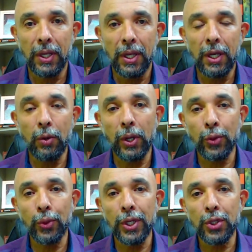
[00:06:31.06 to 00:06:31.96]

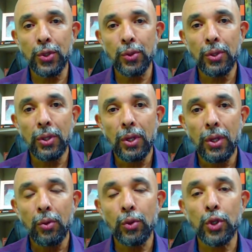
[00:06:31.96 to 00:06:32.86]
Enquanto isso,
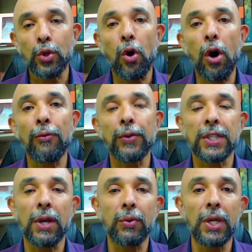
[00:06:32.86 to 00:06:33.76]
os cofres
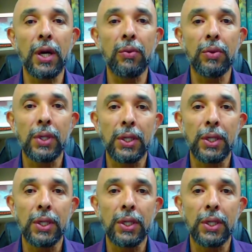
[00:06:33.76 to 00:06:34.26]
da União